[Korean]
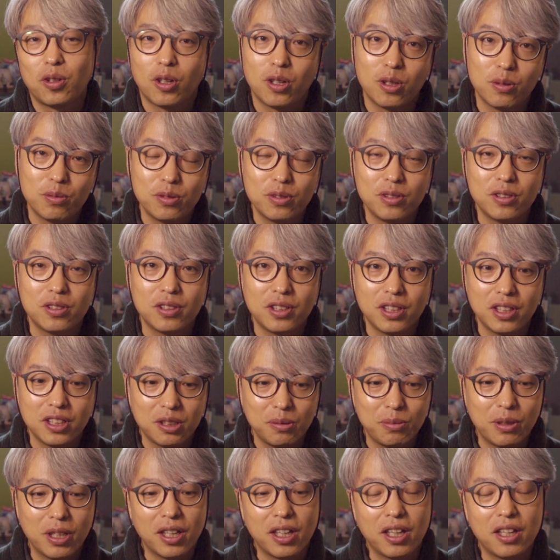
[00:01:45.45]
여러분들이
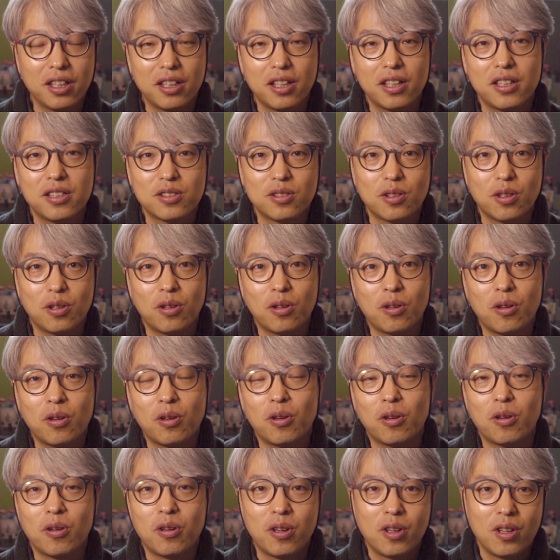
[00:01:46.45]
음향에
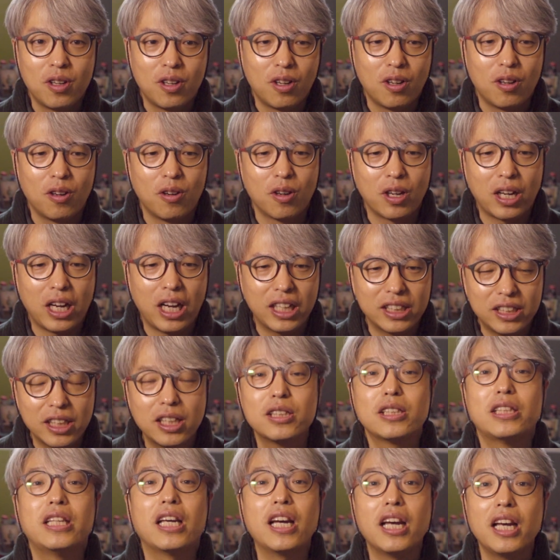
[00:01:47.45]
대해서
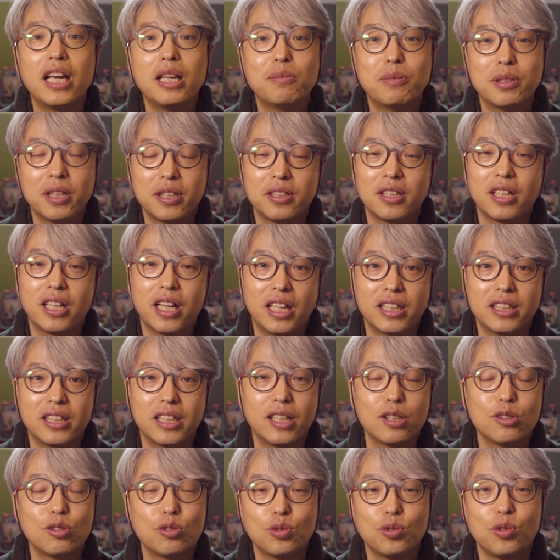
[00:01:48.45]
가장 제 입장에서
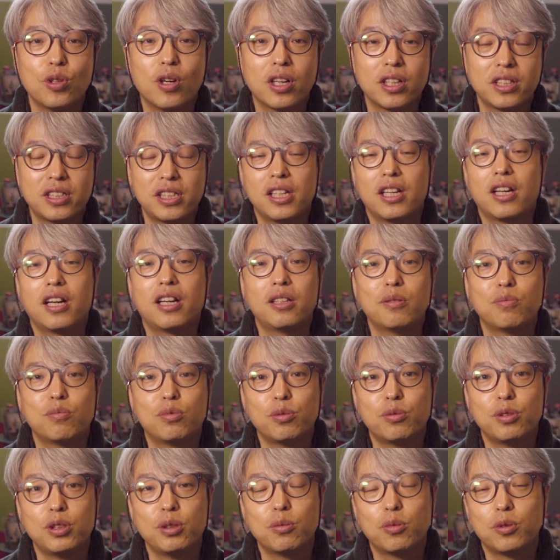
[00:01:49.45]
가장 중요하게 생각하는
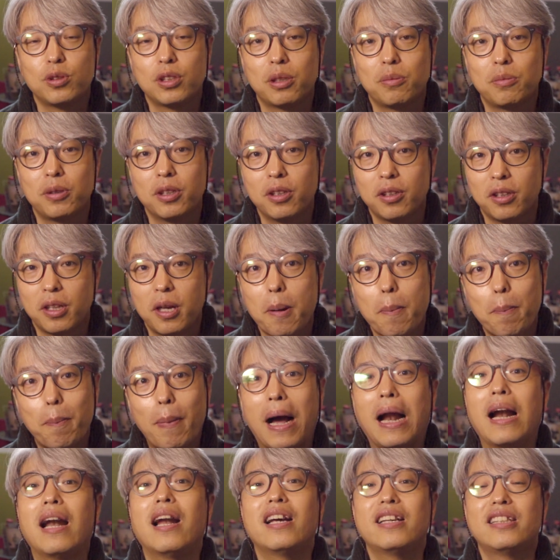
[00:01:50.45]
부분이 뭐냐면
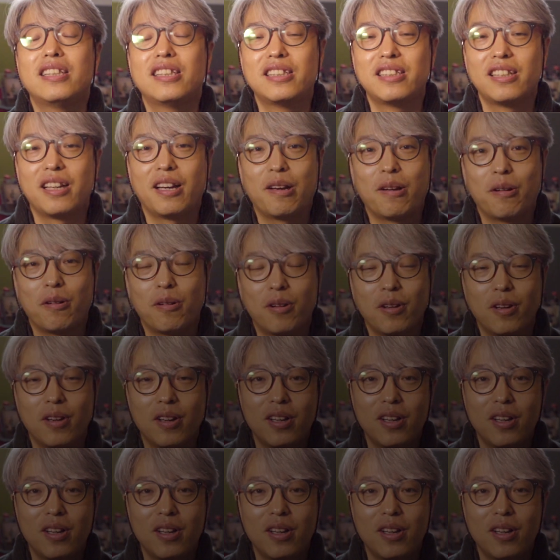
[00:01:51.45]
밸런스예요.